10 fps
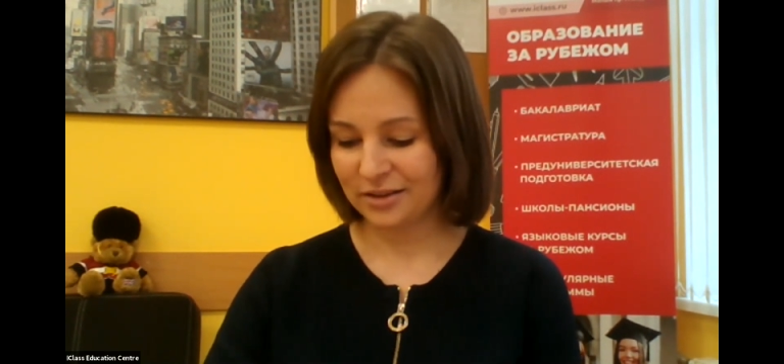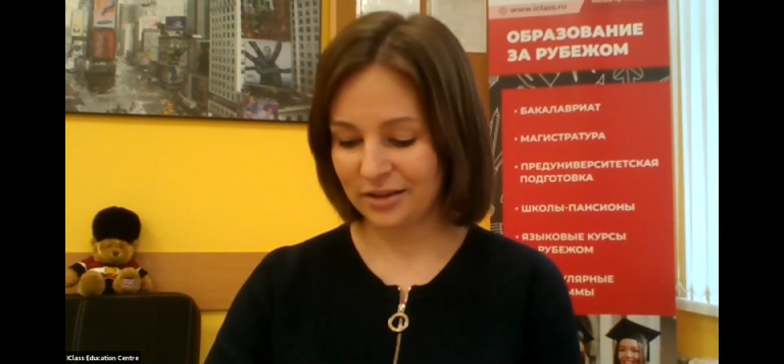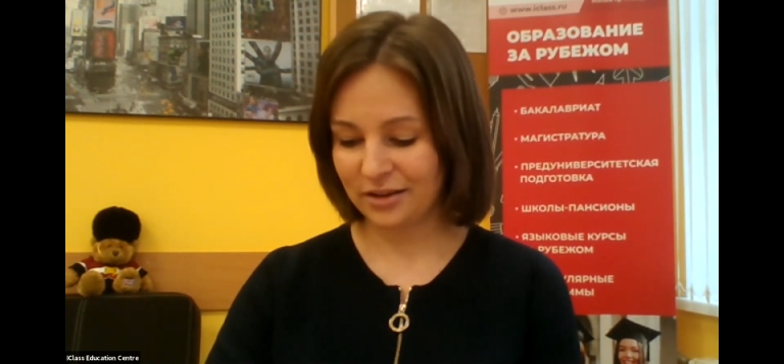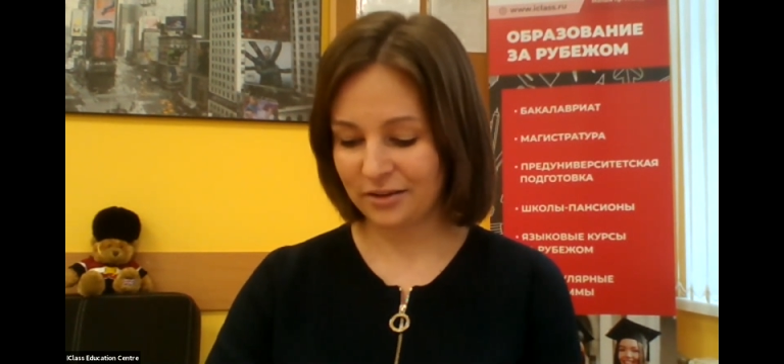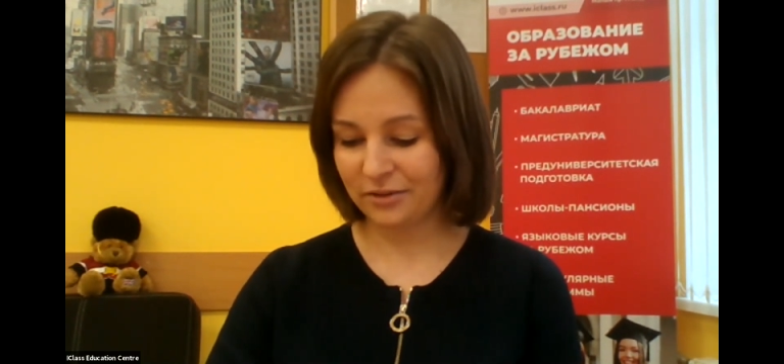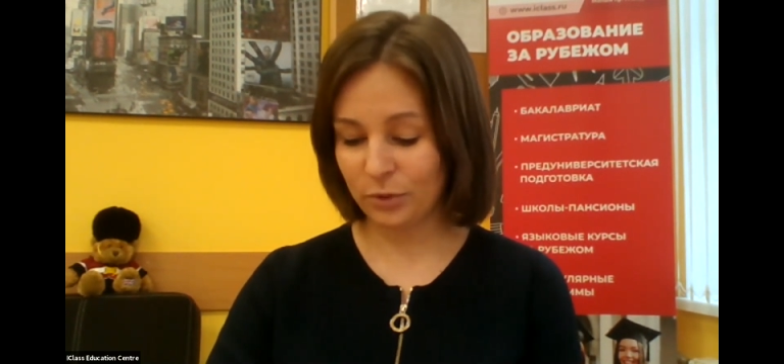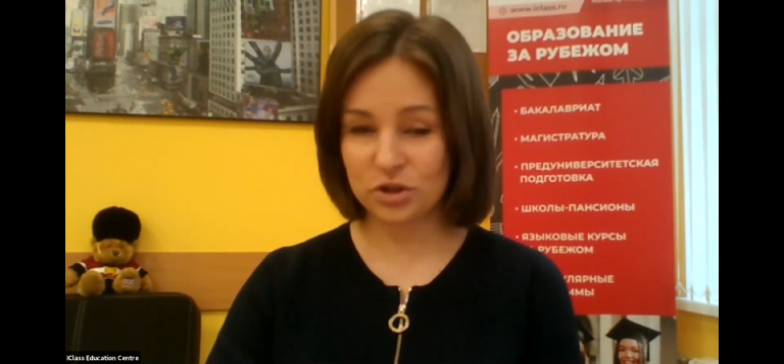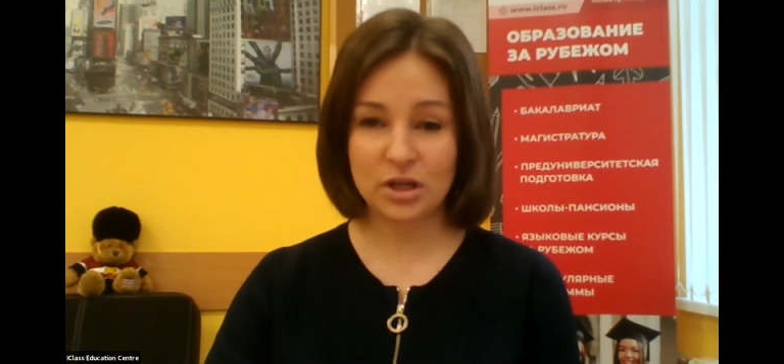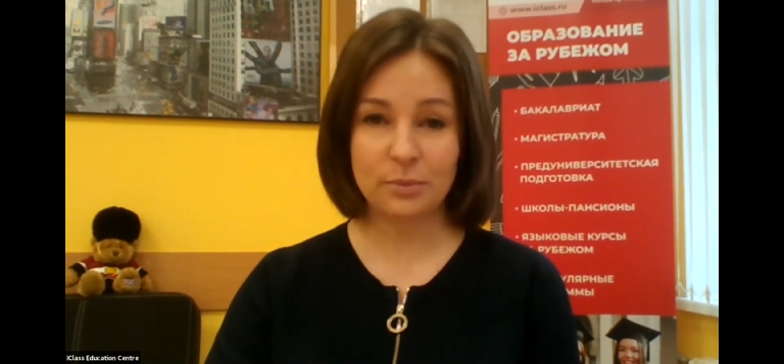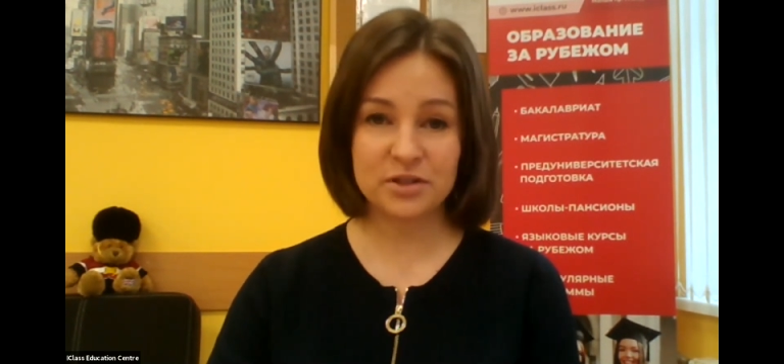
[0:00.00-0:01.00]
Э, вы
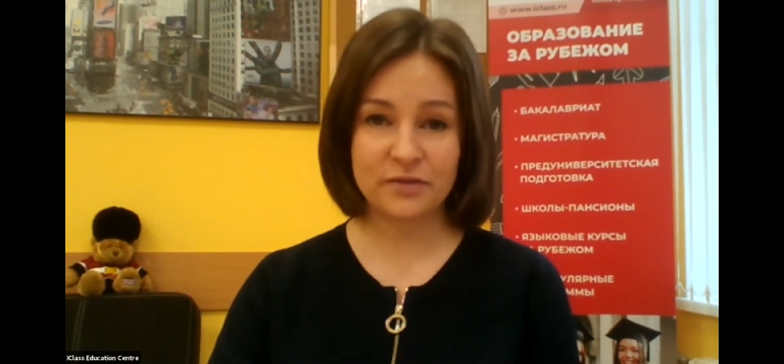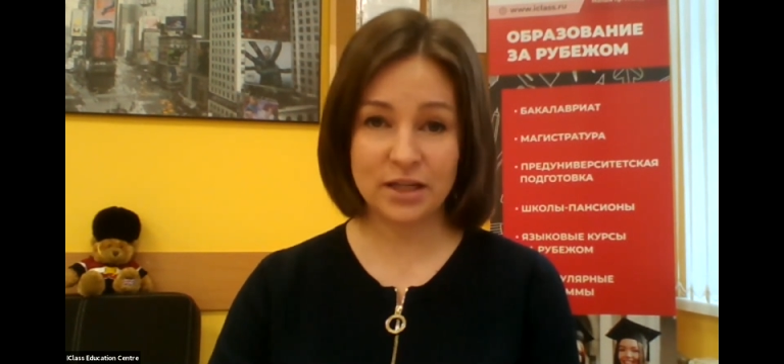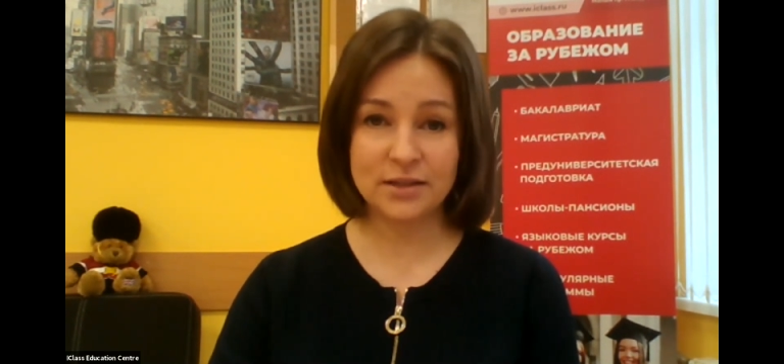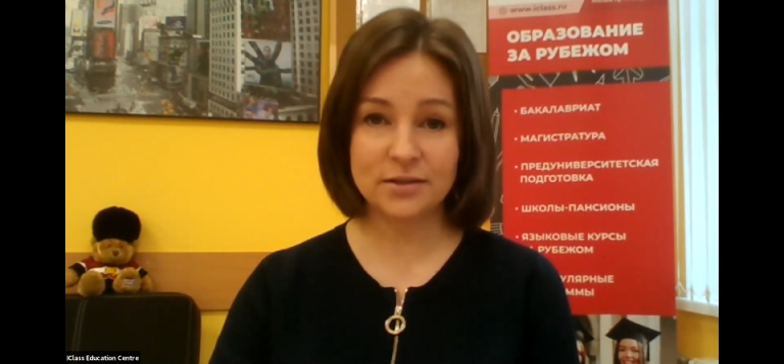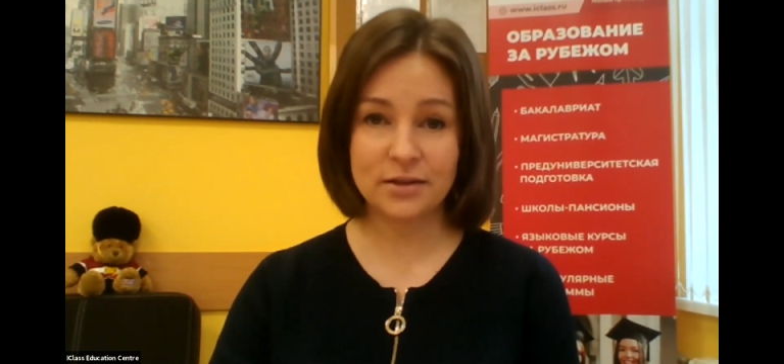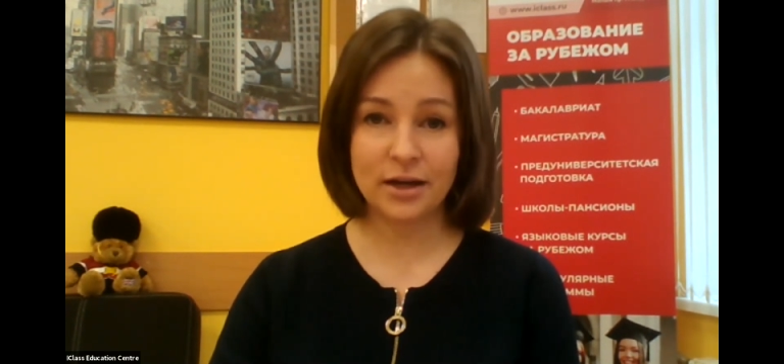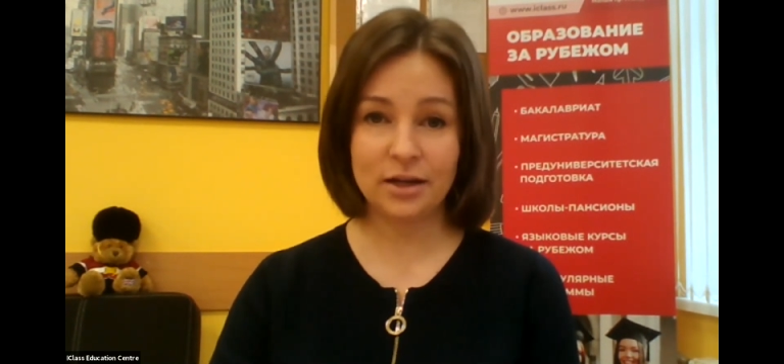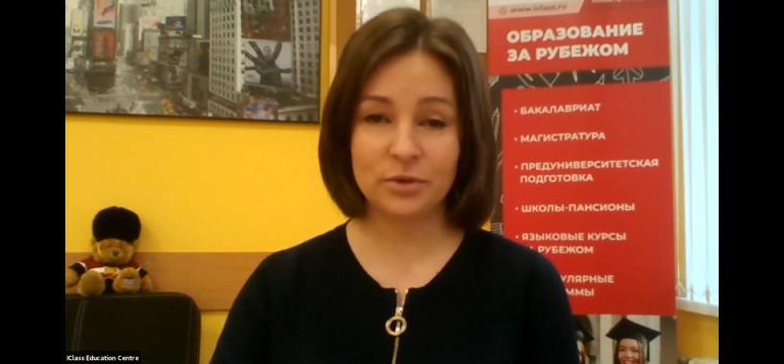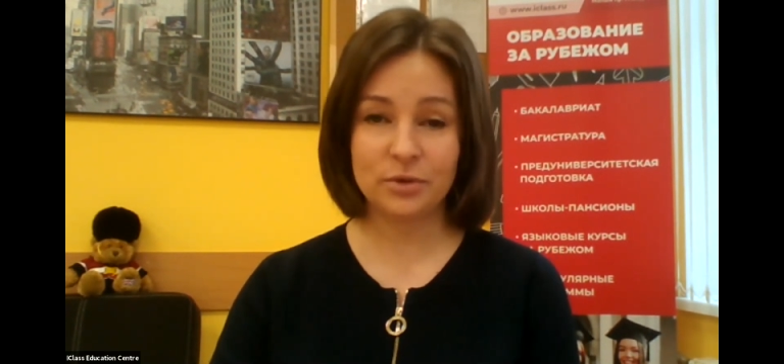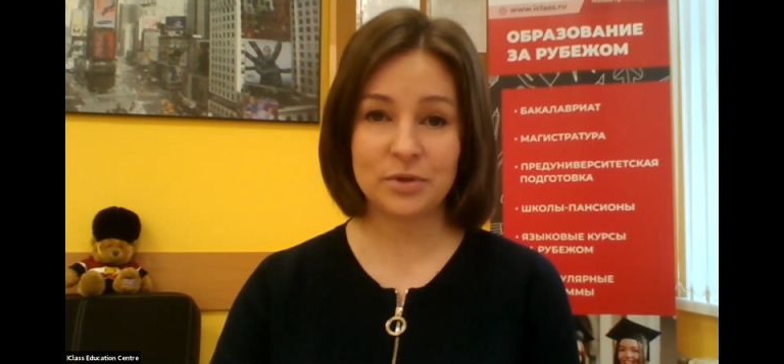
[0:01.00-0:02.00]
можете нам позвонить, да,
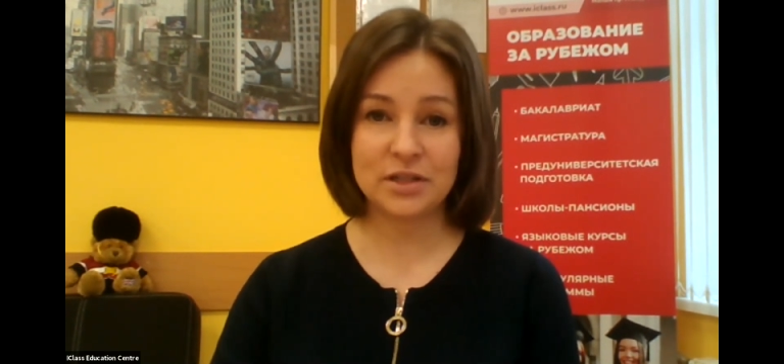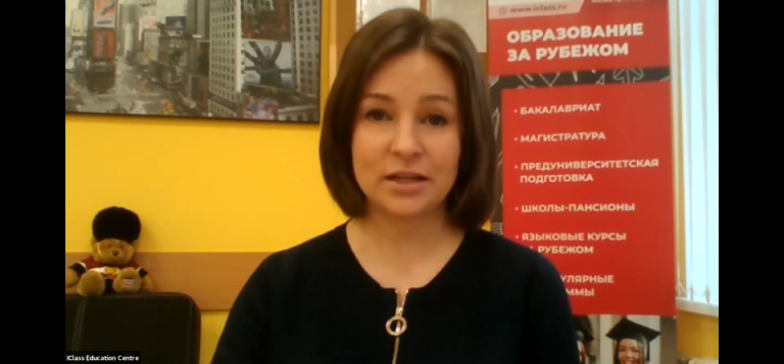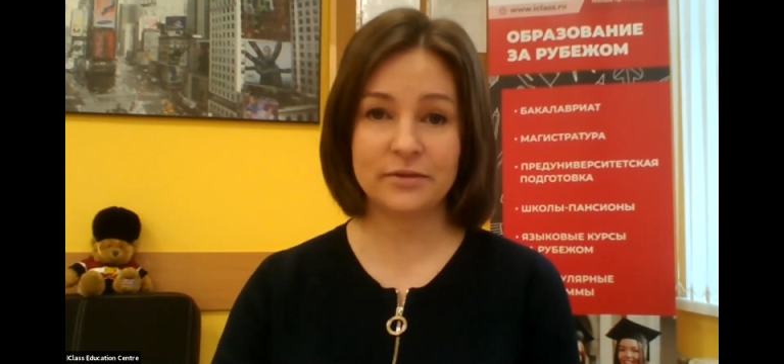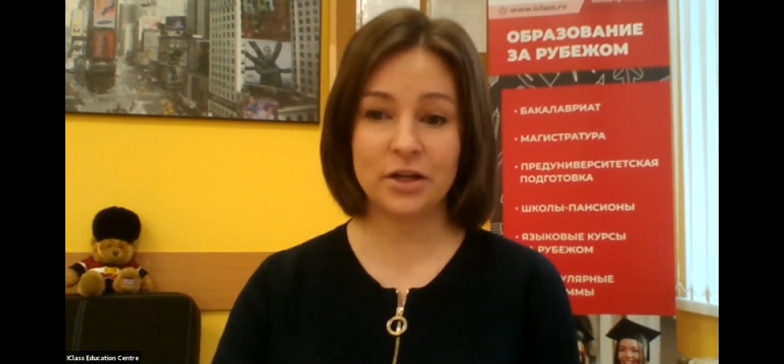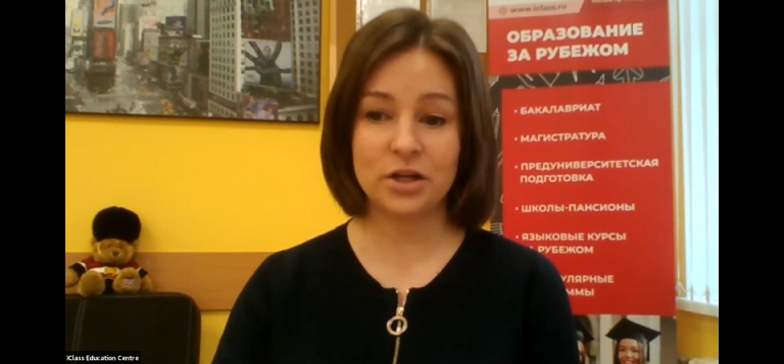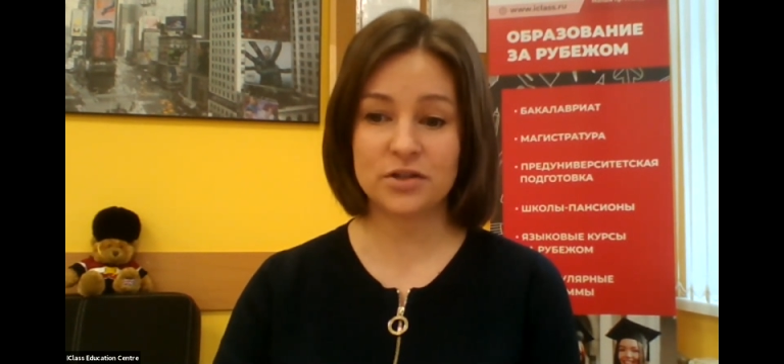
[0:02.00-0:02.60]
либо написать в личное